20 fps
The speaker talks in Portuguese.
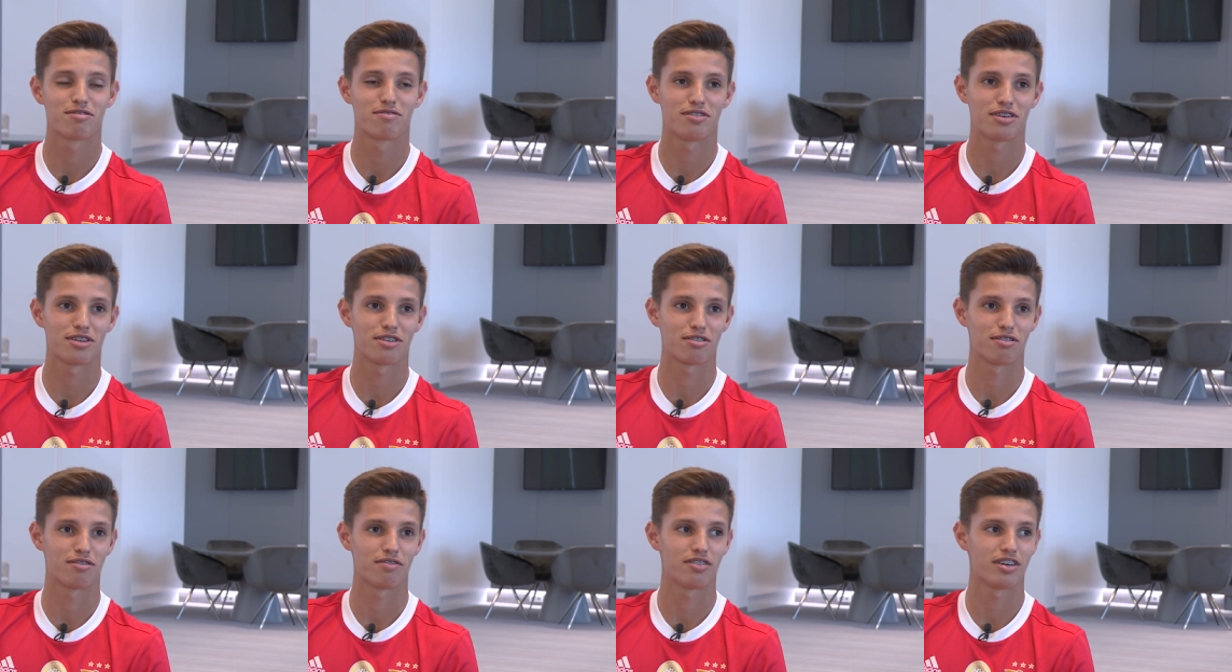um voto
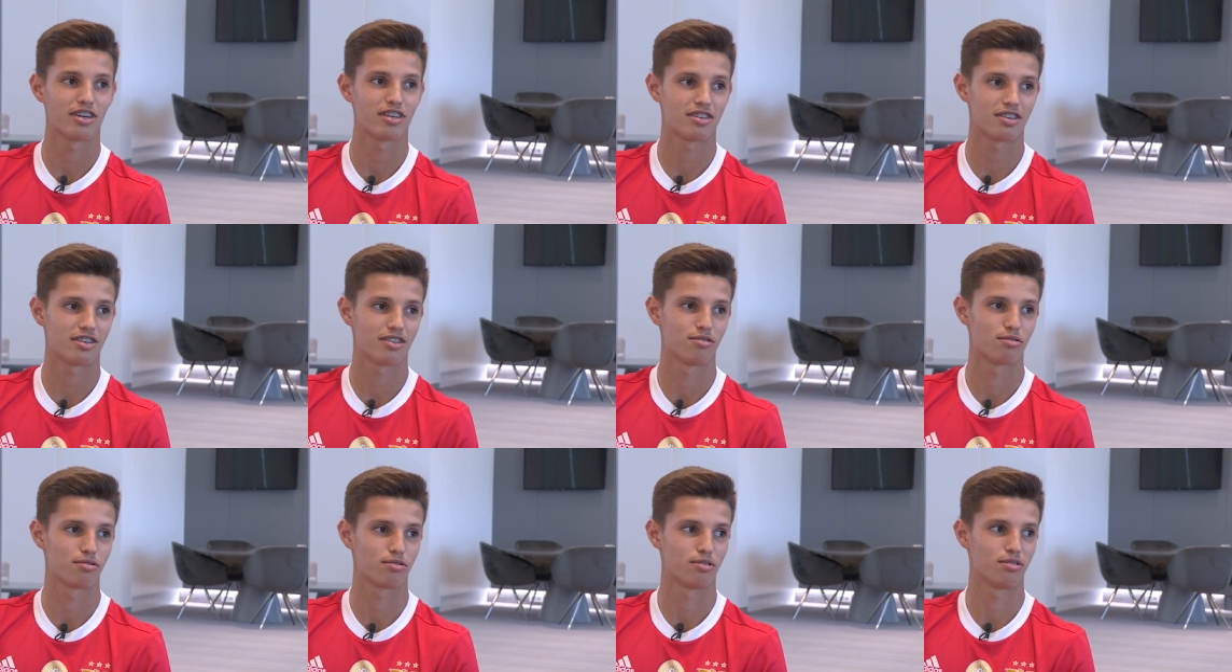de confiança
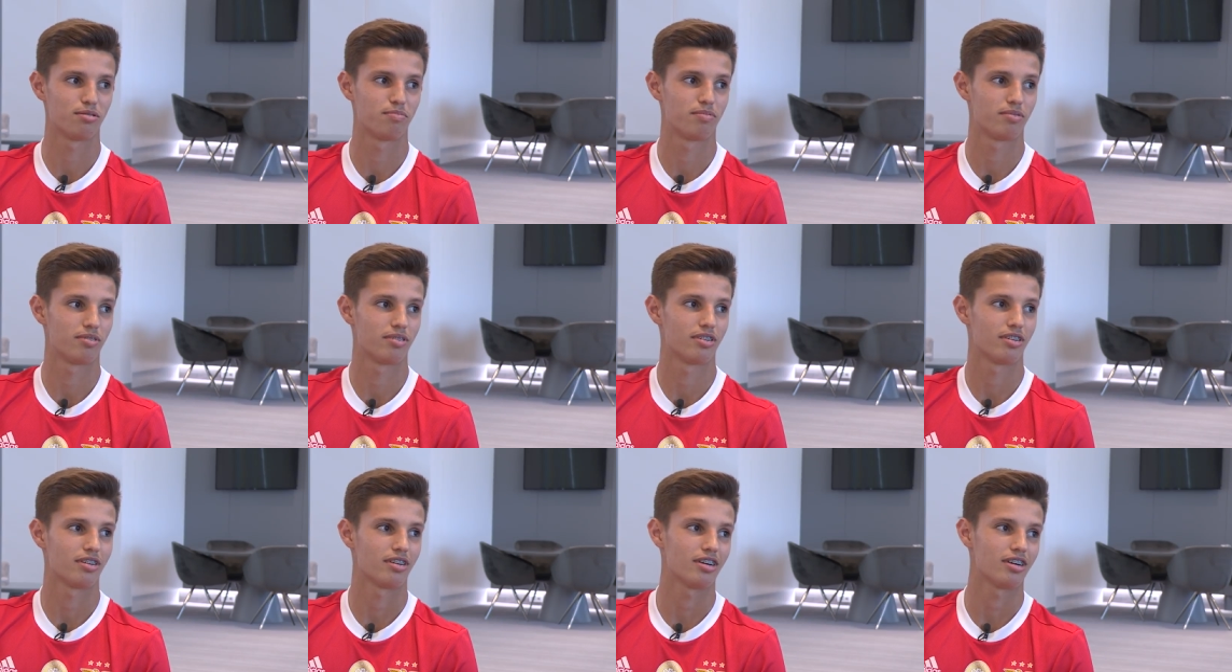do clube,
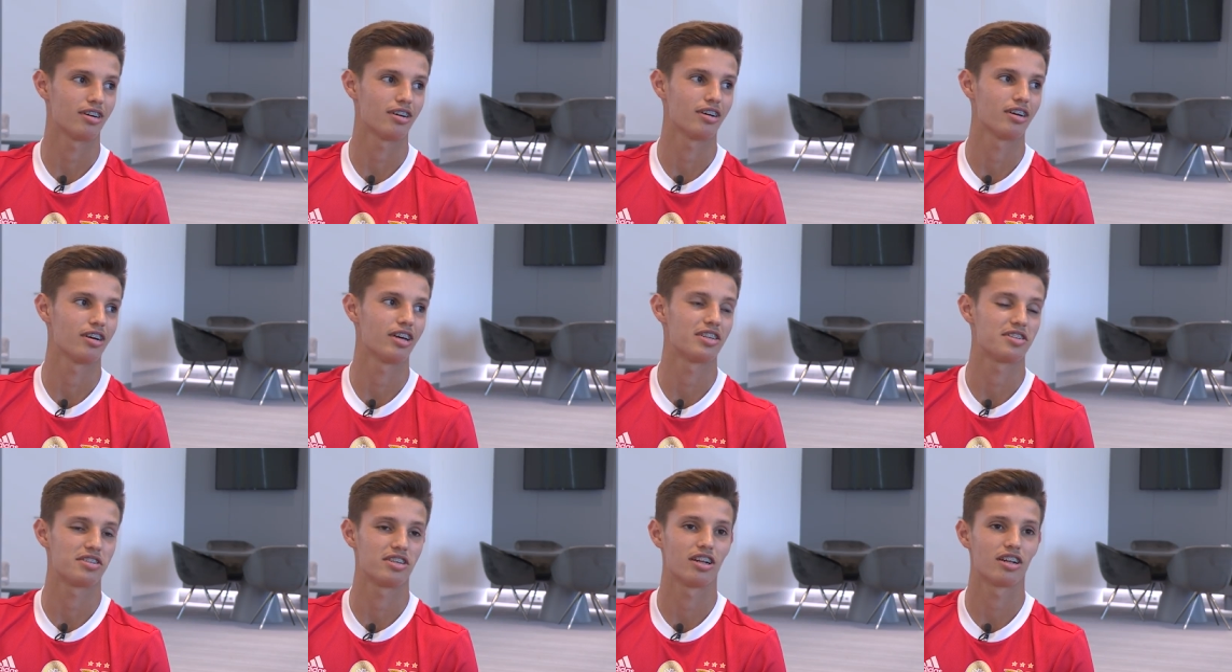eh,
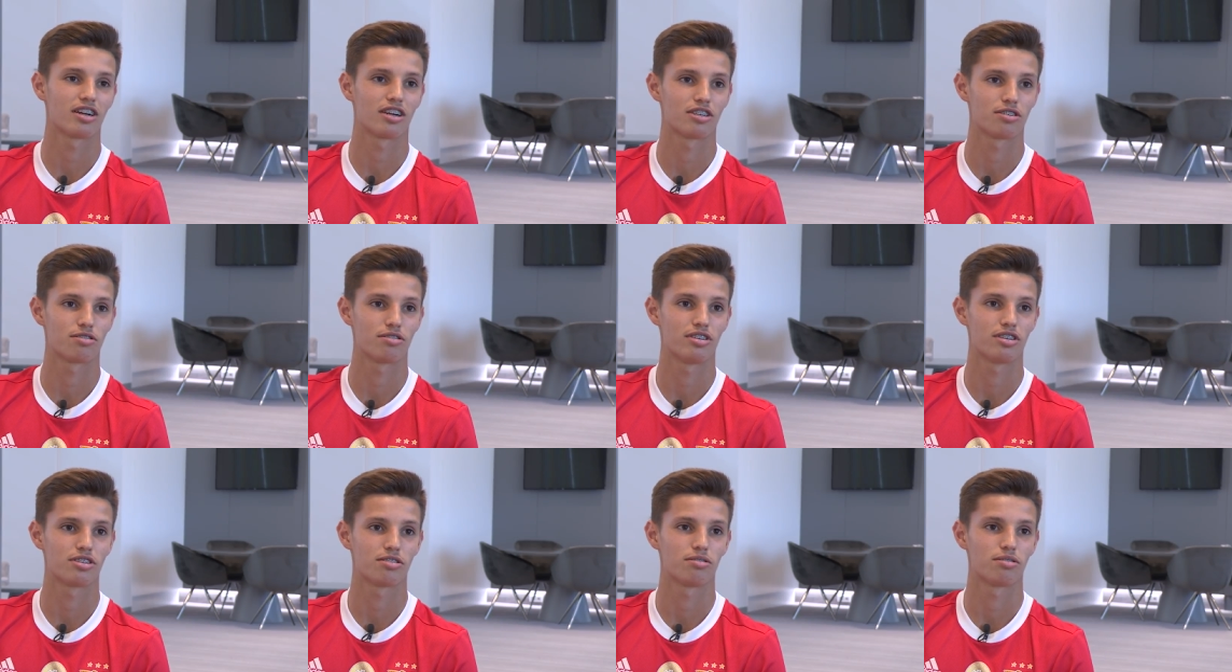é sinal que as
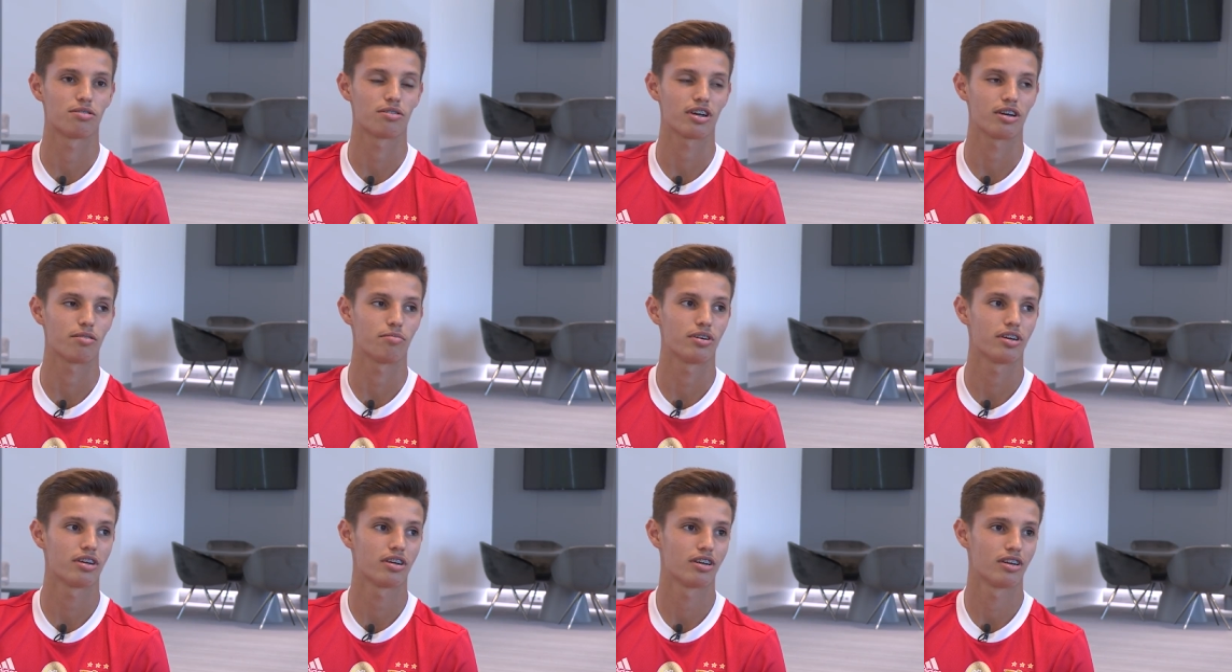coisas estão a correr
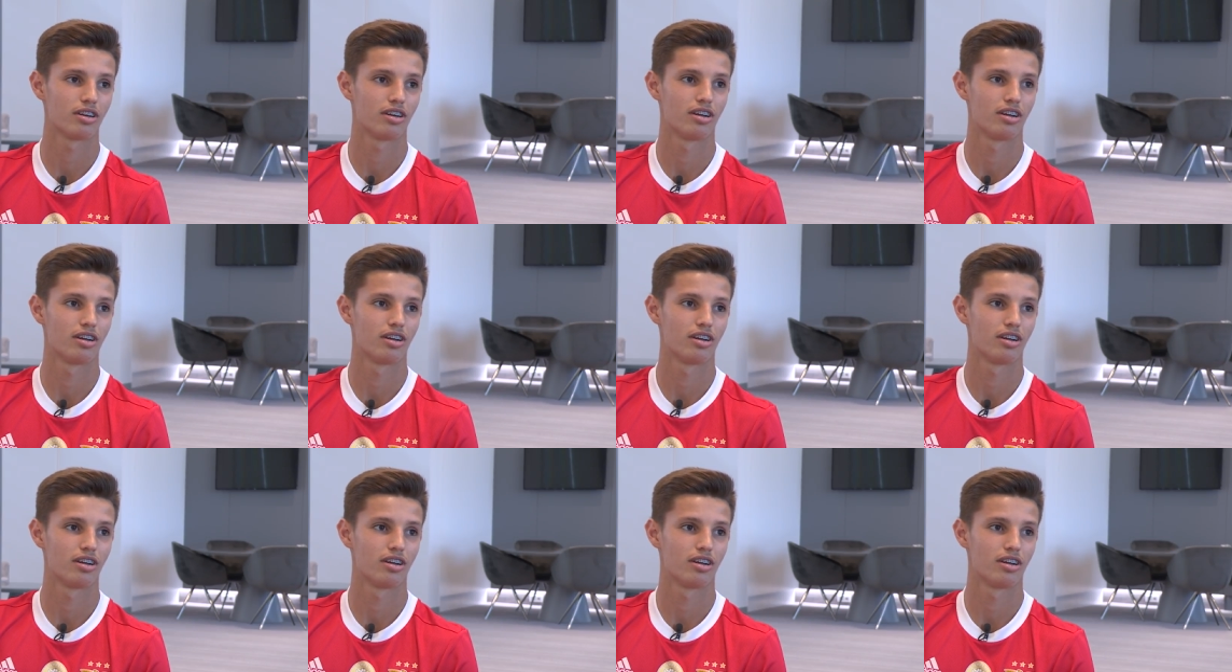bem